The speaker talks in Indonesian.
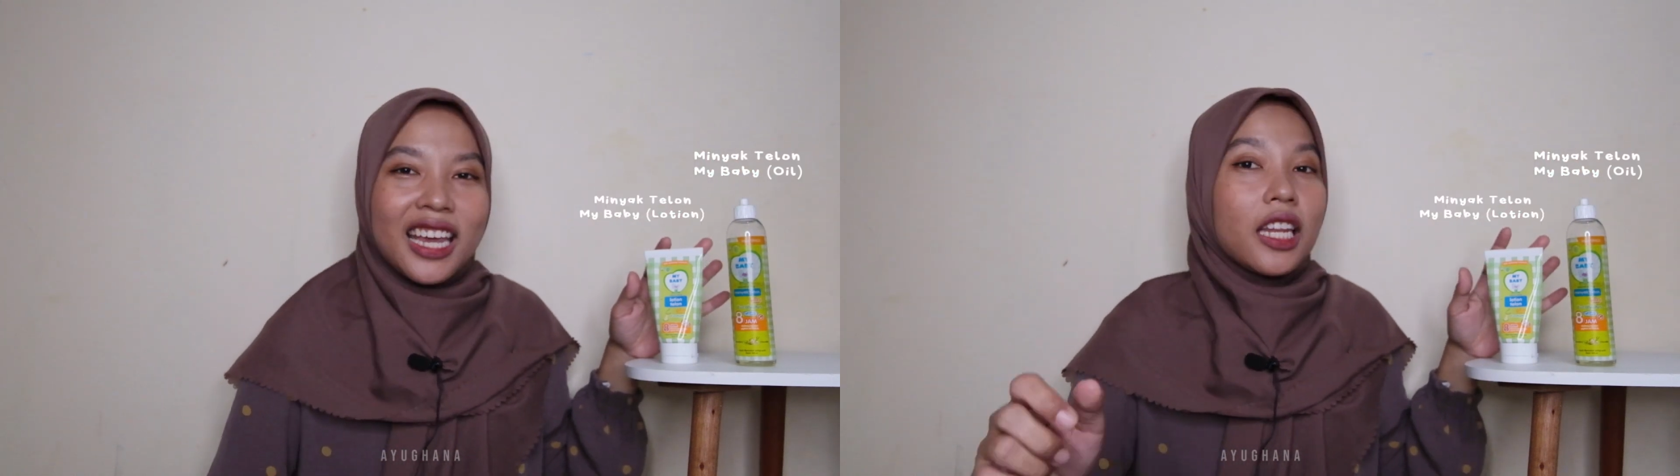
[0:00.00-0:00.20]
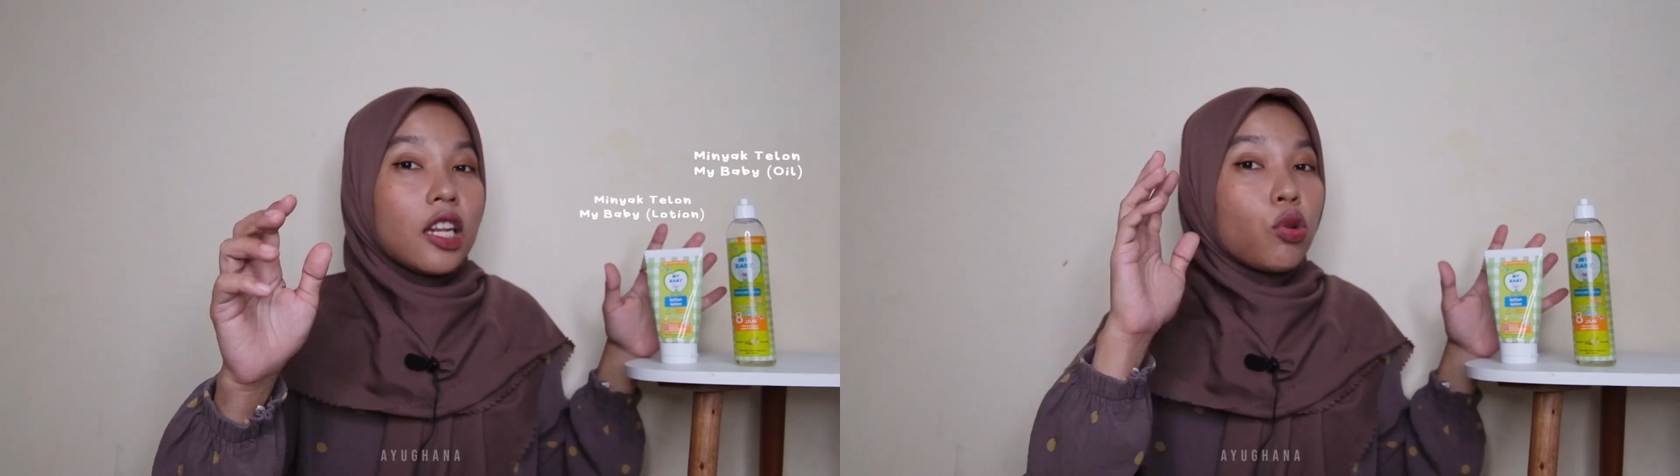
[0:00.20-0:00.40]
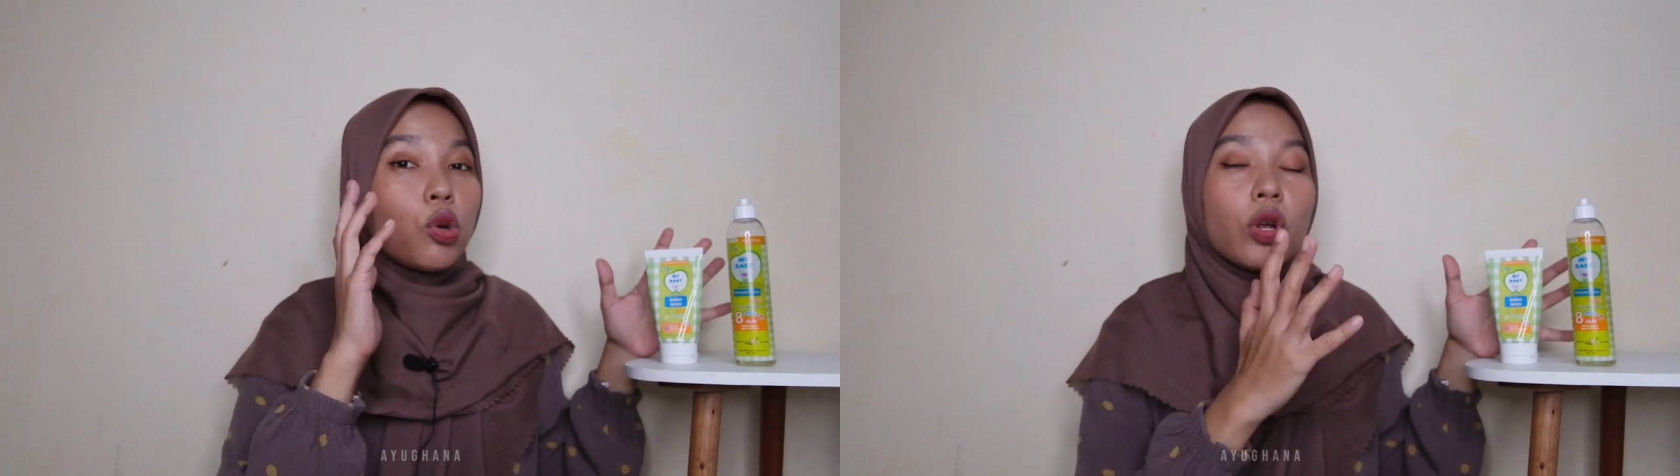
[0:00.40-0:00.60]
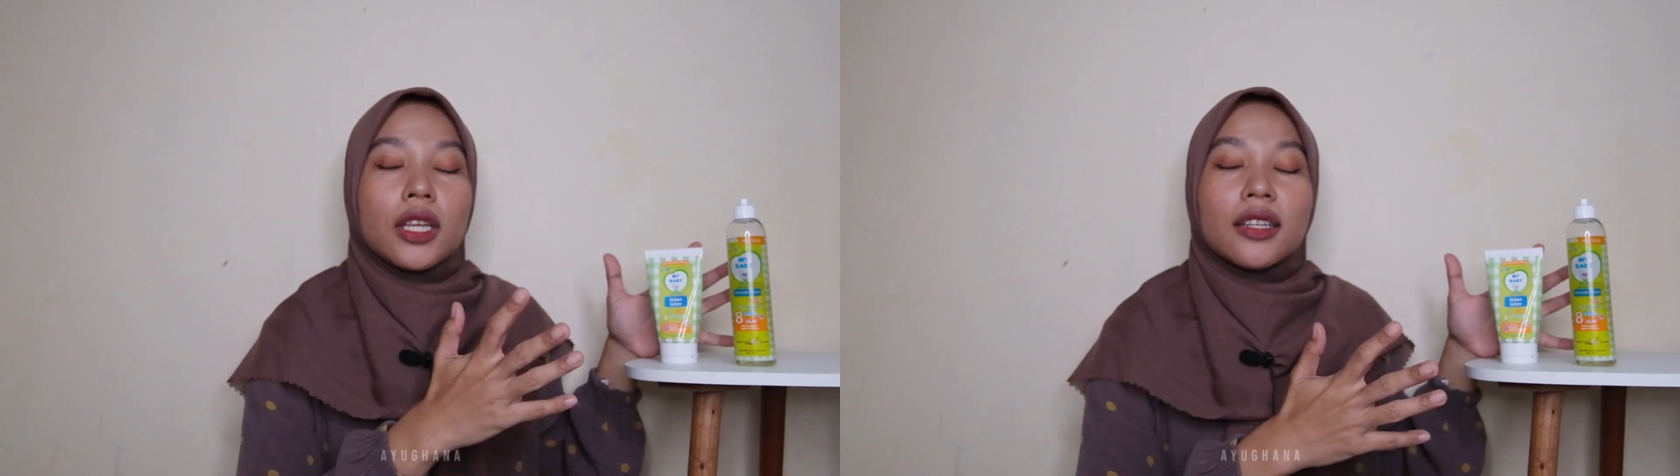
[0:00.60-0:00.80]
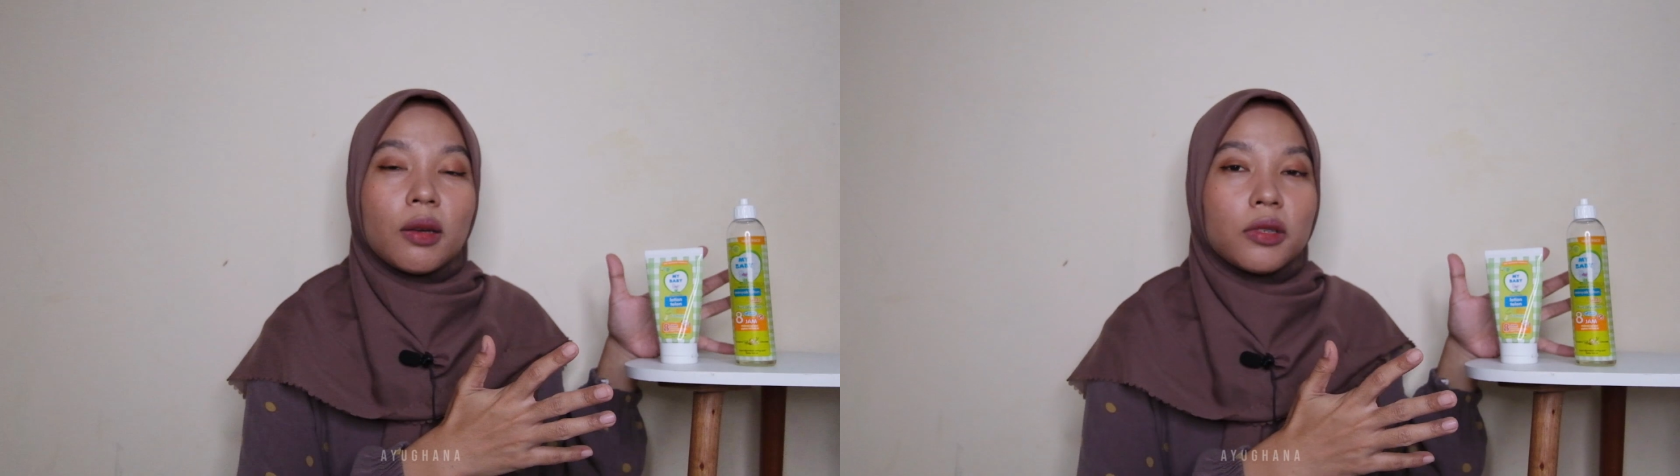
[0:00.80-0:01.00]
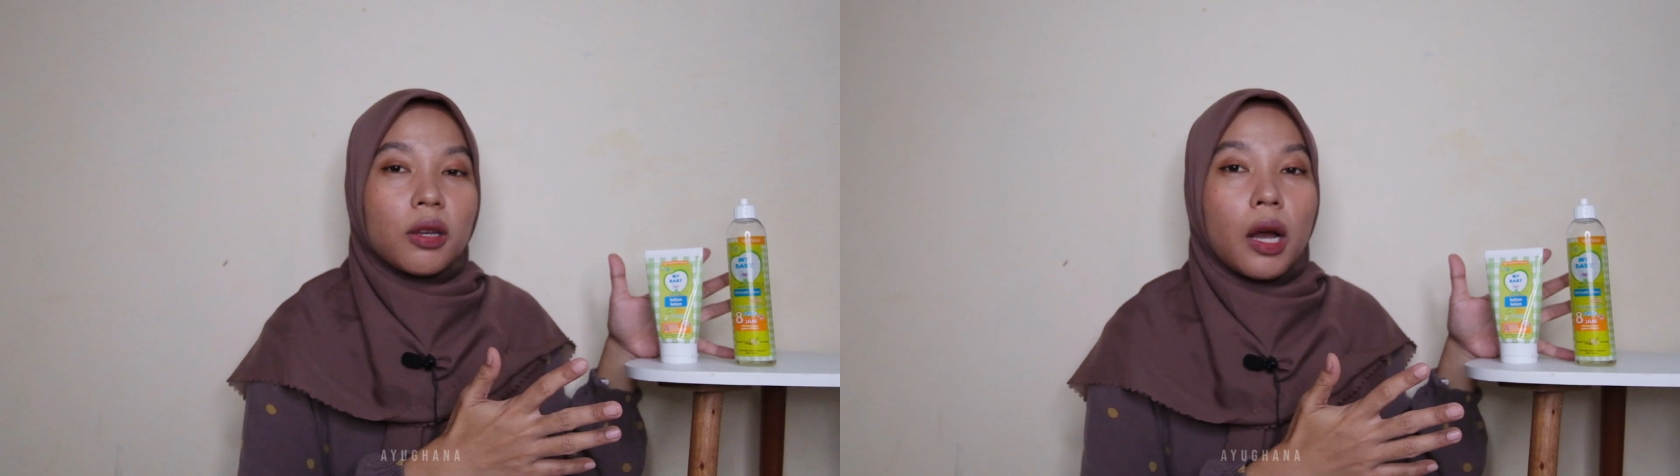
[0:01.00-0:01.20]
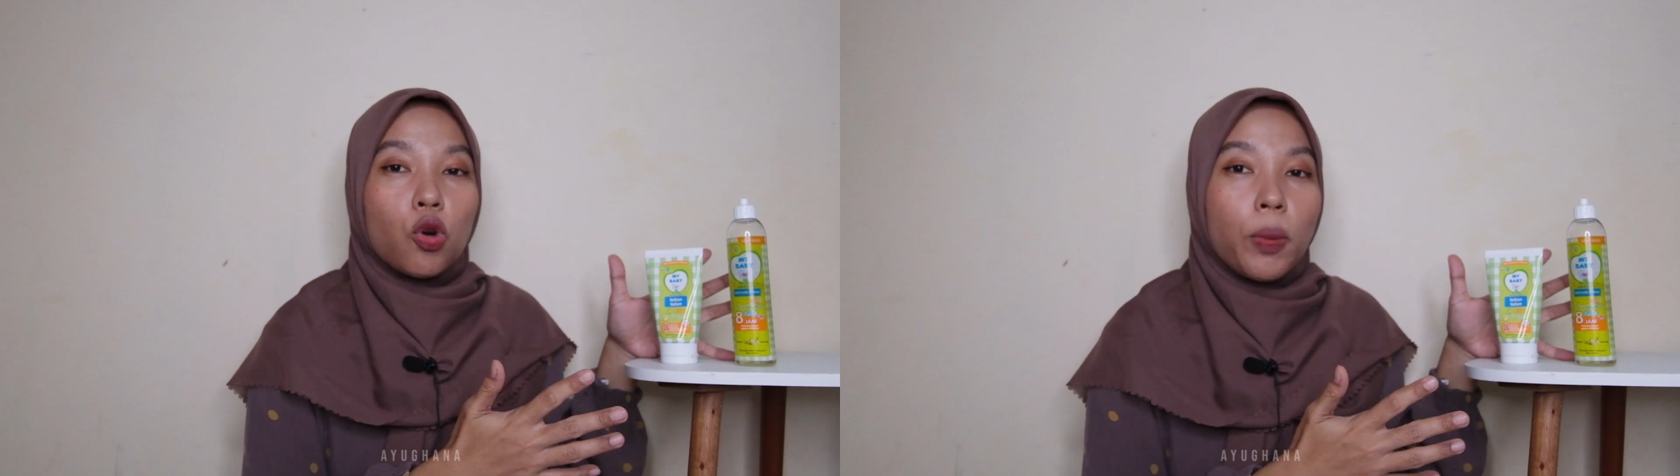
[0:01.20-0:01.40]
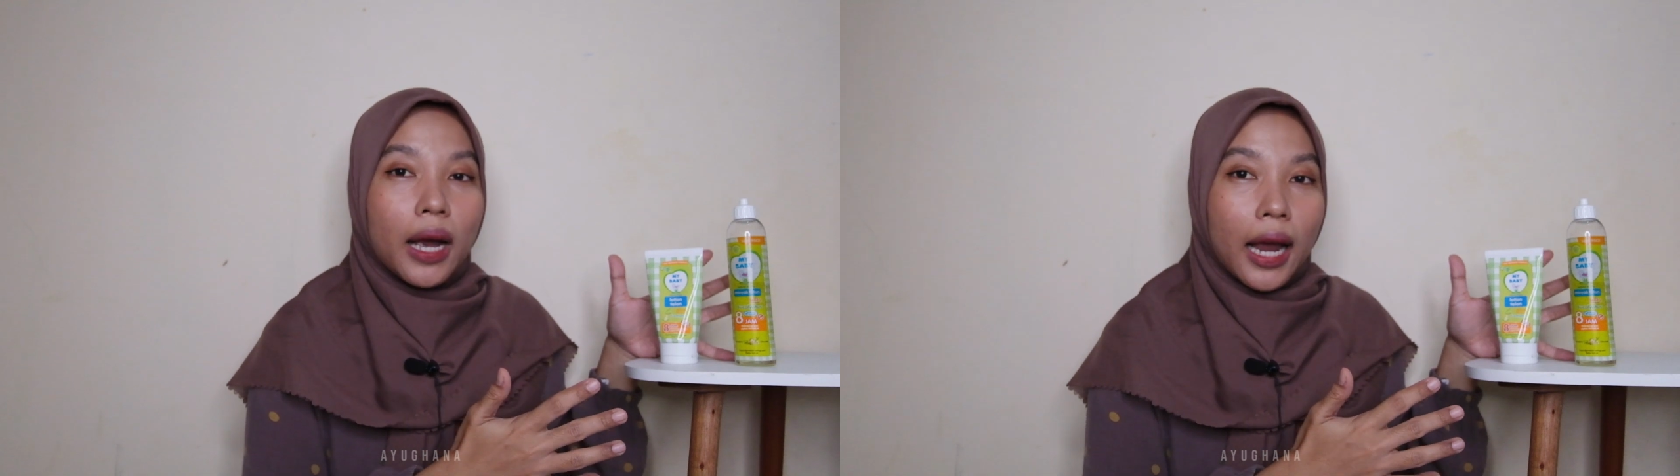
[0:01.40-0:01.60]
Ini dua-duanya sama-sama
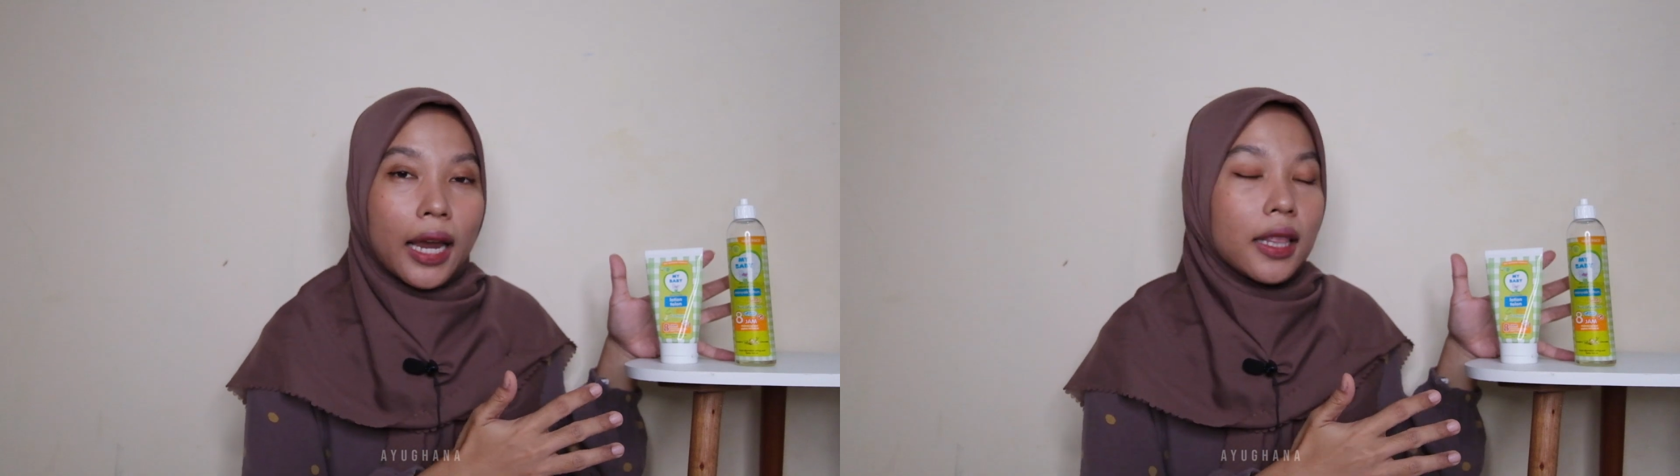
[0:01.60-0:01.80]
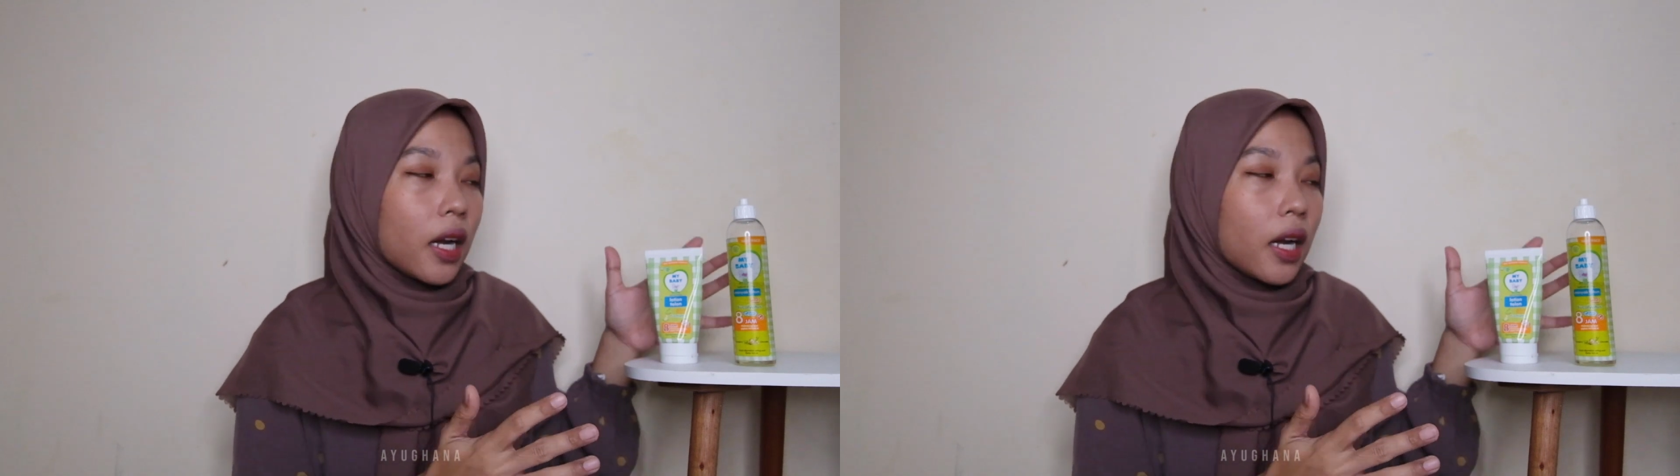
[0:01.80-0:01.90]
aku pakai,